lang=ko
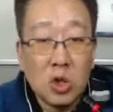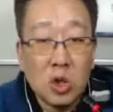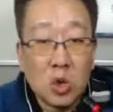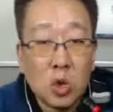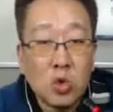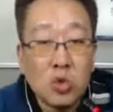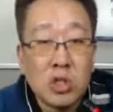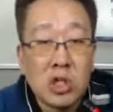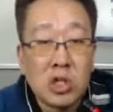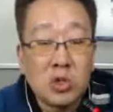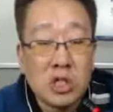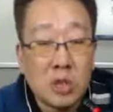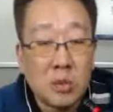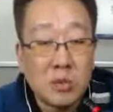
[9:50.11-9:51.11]
공유
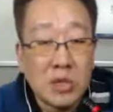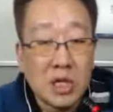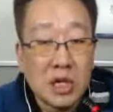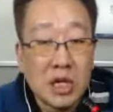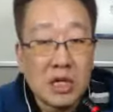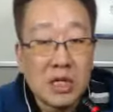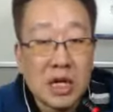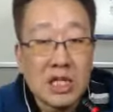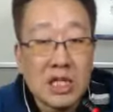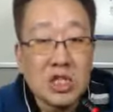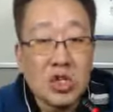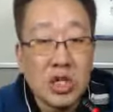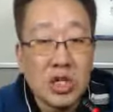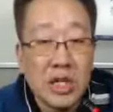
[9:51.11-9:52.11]
자동차 업체가
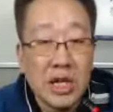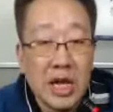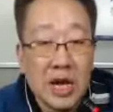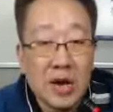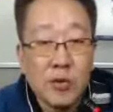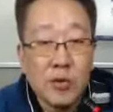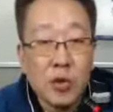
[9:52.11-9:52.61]
카시어링인데